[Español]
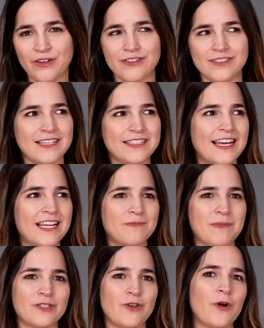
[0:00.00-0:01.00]
No sé si
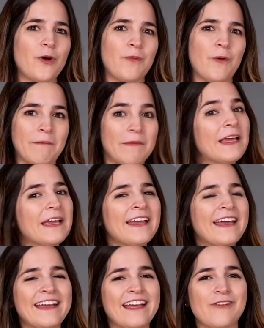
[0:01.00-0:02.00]
les pasó como a mí,
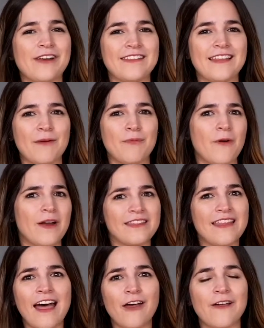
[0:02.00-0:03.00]
que durante la
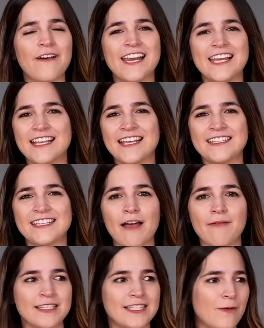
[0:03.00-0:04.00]
pubertad o la
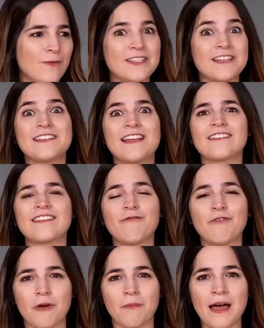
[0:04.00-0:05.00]
adolescencia vestíamos de cierta
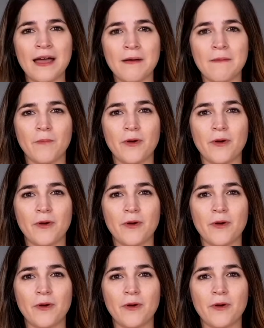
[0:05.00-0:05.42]
forma